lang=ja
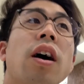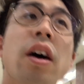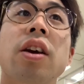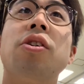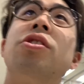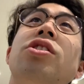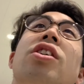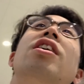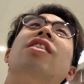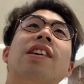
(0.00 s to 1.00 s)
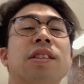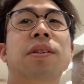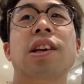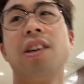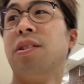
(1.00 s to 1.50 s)
はいこんにちは勝
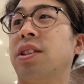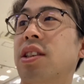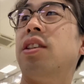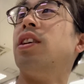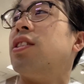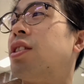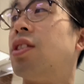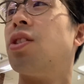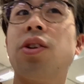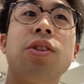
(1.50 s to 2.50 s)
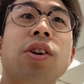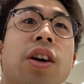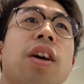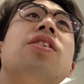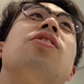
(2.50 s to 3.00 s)
俣博物館ですということ
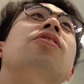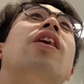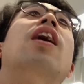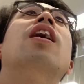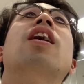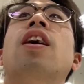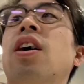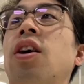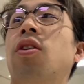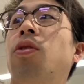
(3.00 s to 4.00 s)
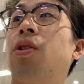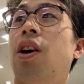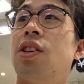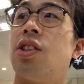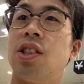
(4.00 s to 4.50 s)
で今日はお
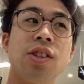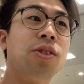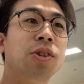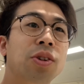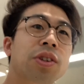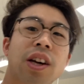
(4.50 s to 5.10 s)
菓子コー